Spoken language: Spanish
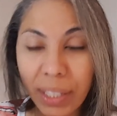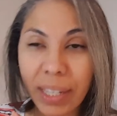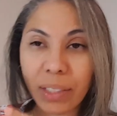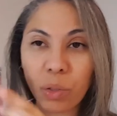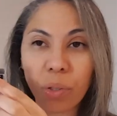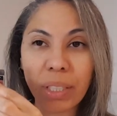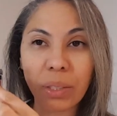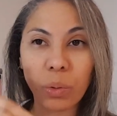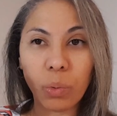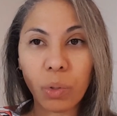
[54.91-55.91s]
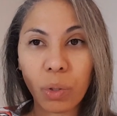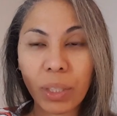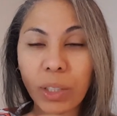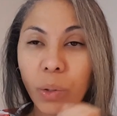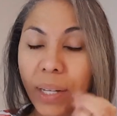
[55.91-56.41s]
y esto es un
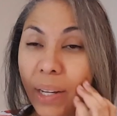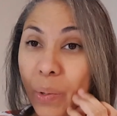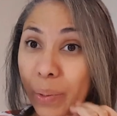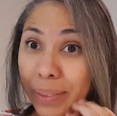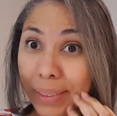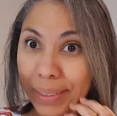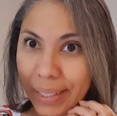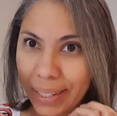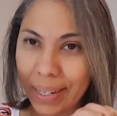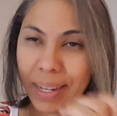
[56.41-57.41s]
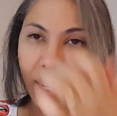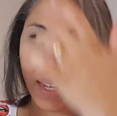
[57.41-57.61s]
rolito que encontré